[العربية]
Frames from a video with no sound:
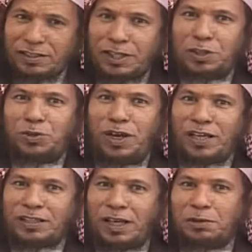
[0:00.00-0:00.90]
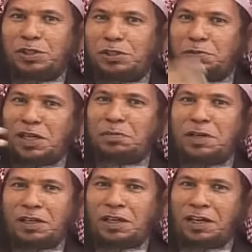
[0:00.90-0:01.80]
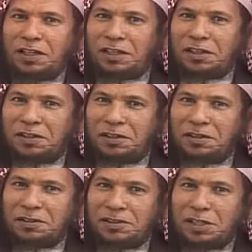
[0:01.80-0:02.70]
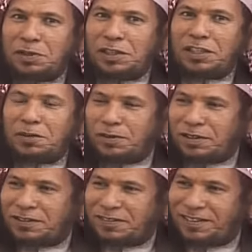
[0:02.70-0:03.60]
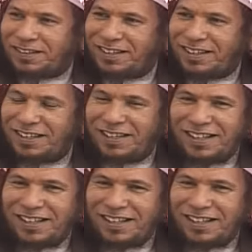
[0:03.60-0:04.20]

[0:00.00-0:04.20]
زيتونات يعني مش انتم جايبين لي هالحين جايبين لي تمر إيه.